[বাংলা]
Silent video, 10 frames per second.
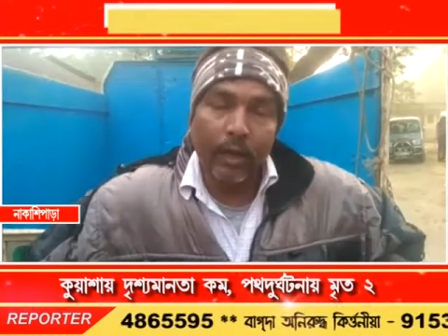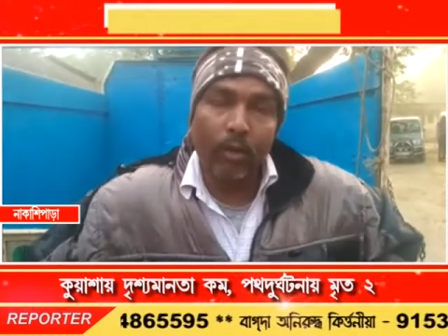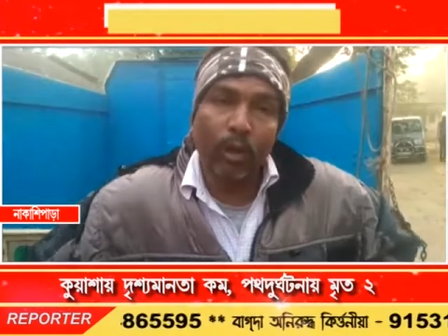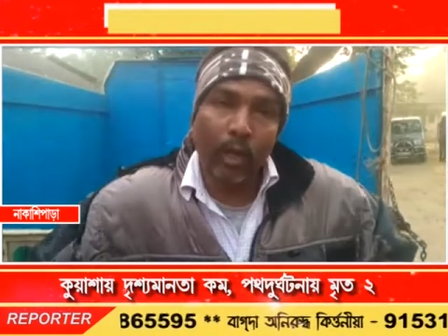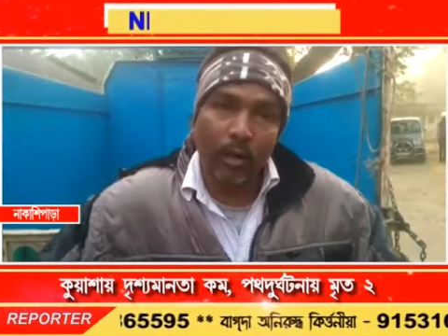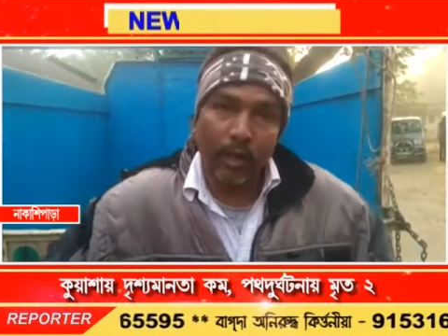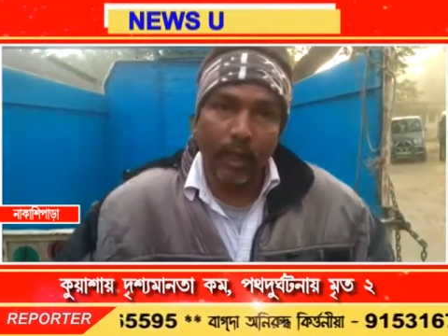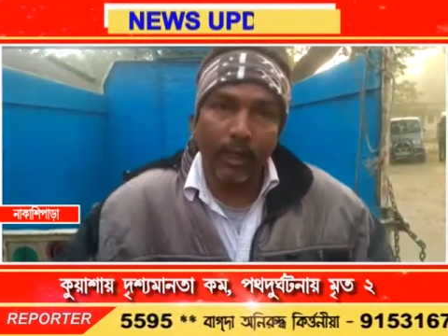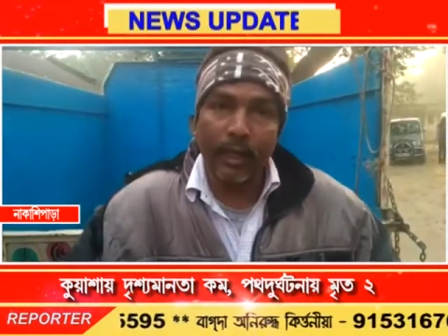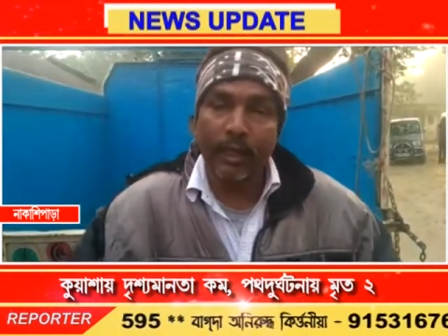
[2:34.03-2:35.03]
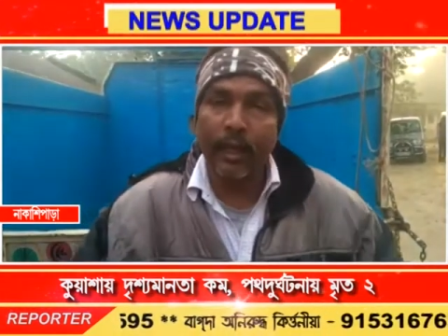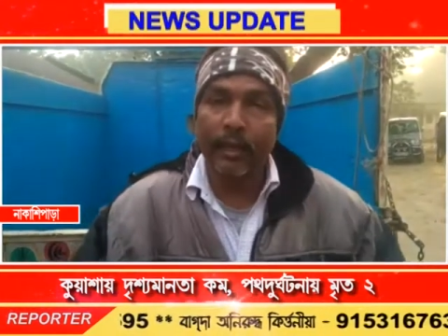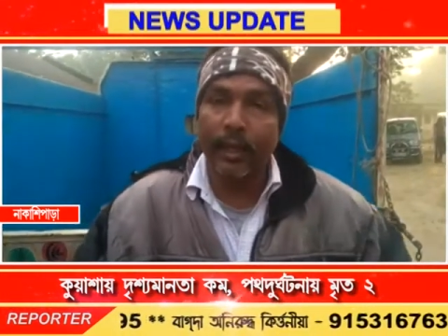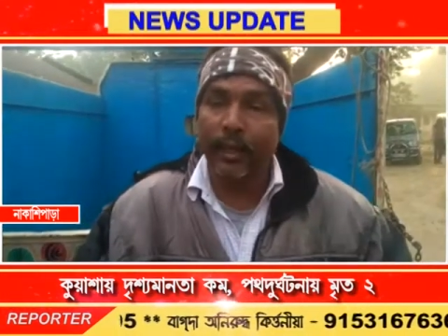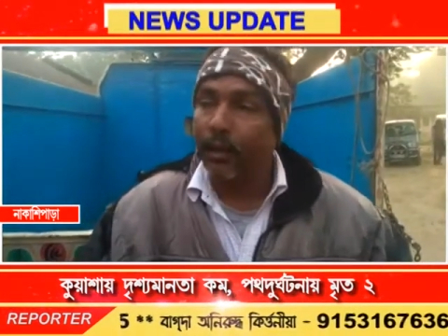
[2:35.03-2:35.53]
যে উদ্ধার করে তাদের
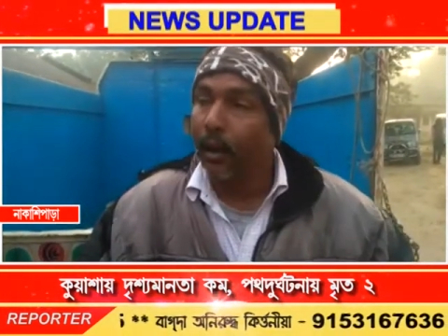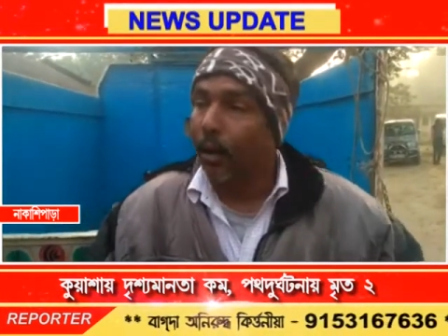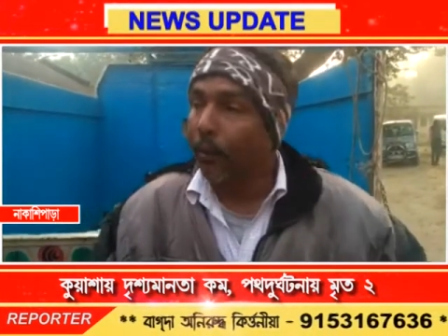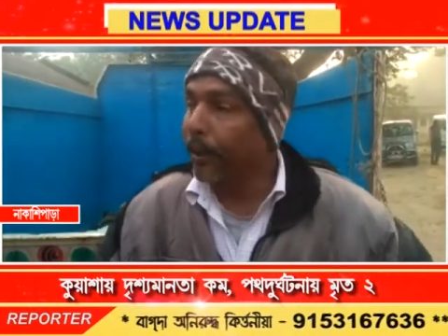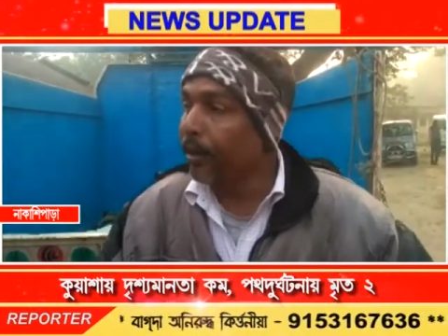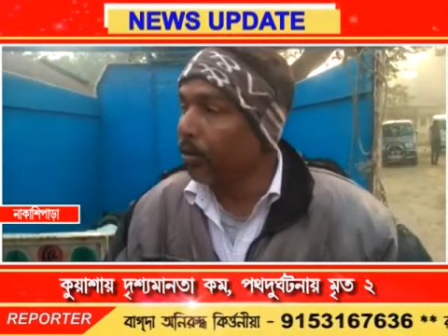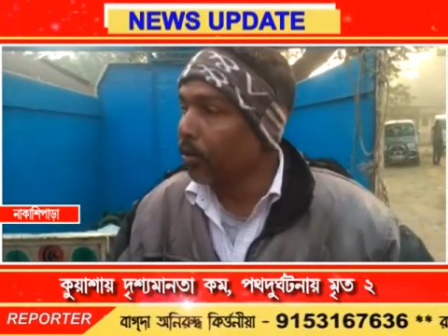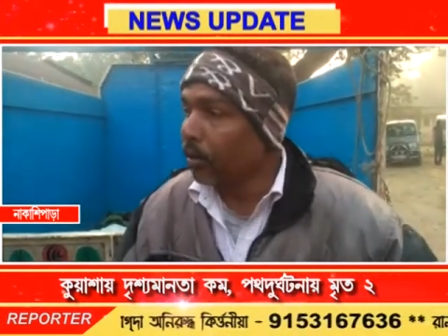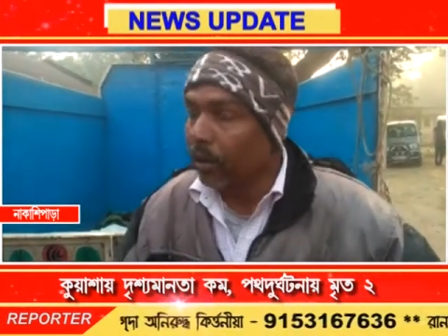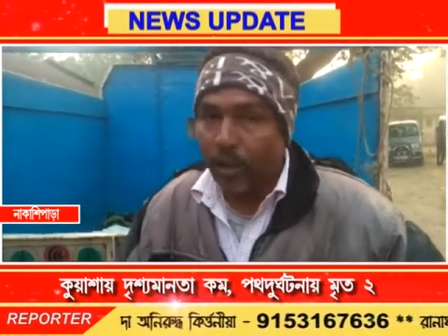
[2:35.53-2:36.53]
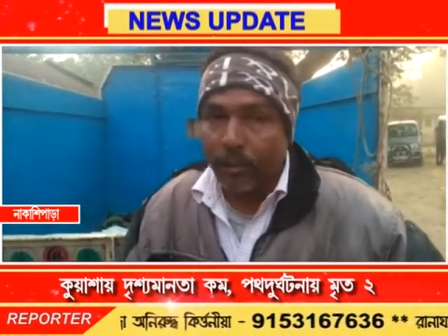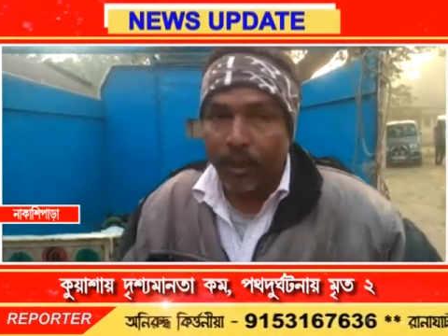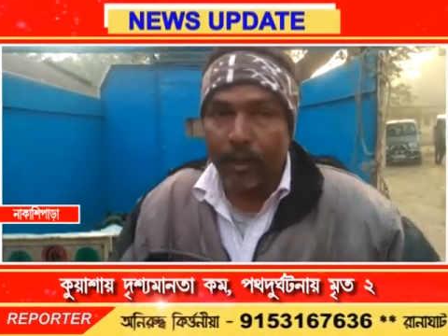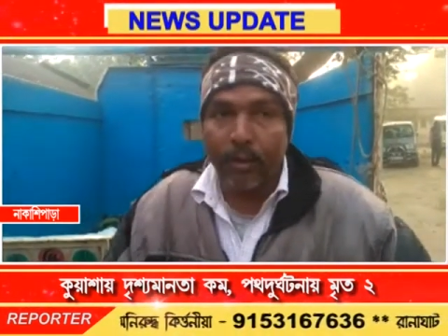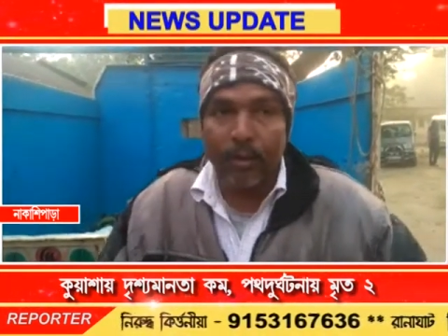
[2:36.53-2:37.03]
নিয়ে এসে বেতরি
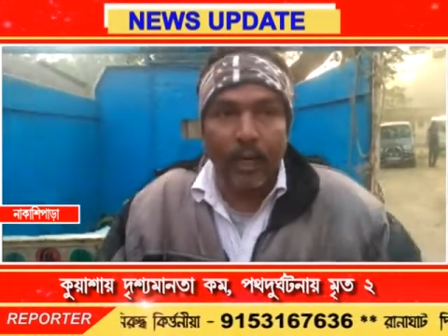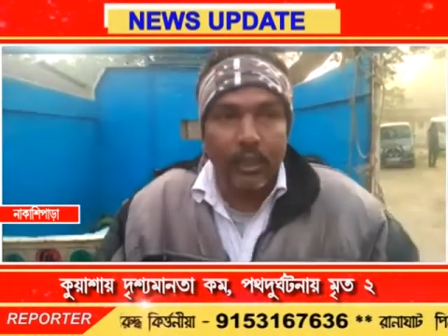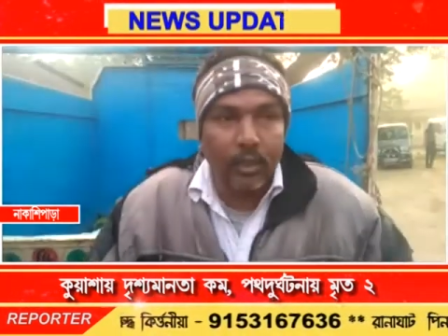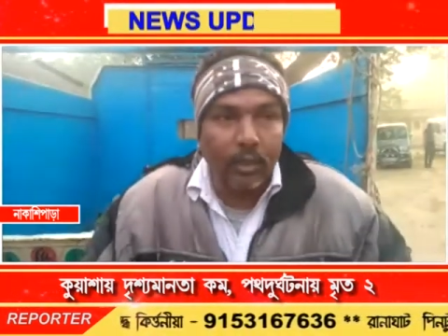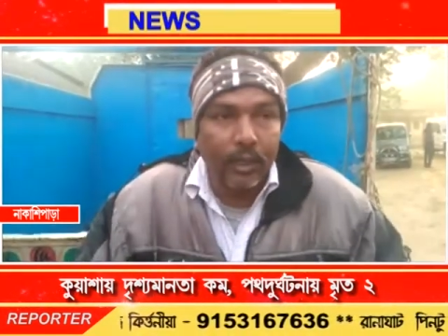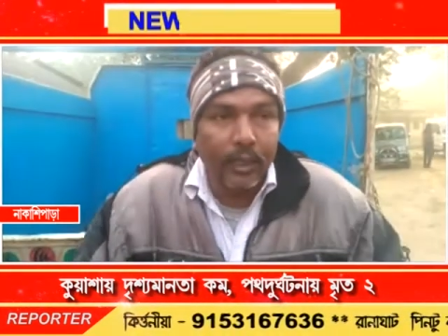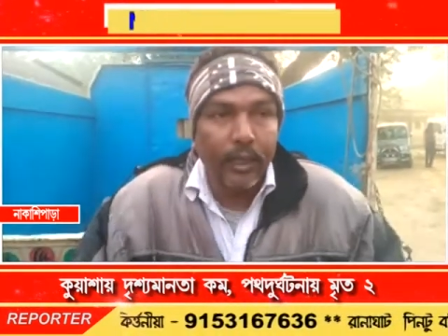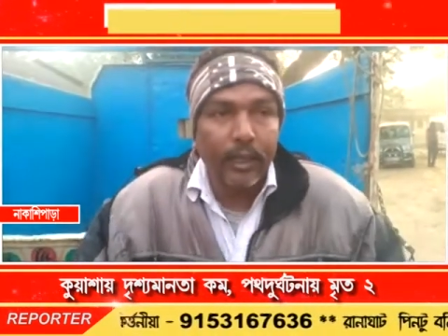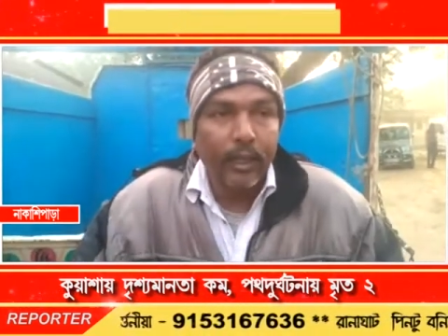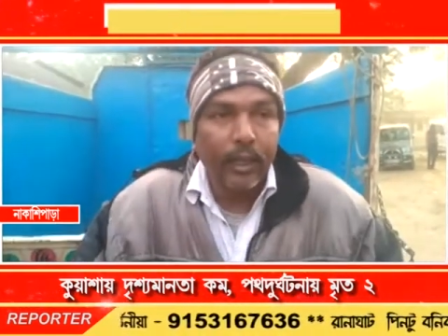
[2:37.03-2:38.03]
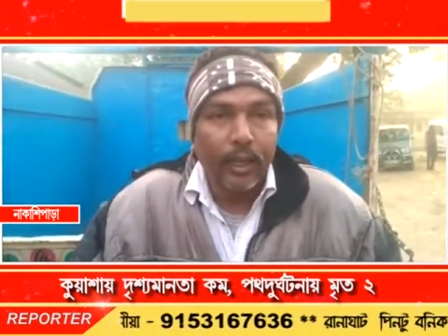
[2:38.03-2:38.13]
প্রাথমিক স্বাস্থ্য কেন্দ্রে